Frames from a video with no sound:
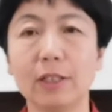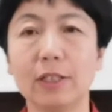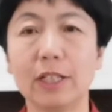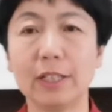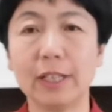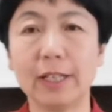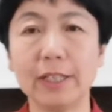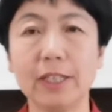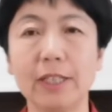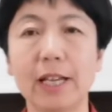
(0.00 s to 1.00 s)
神的
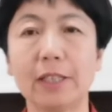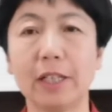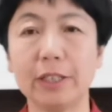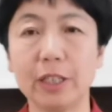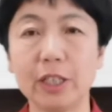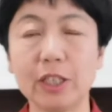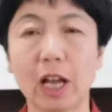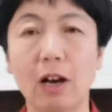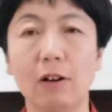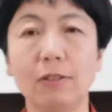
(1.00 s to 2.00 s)
意念的引
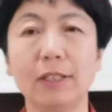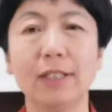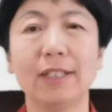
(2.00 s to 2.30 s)
导。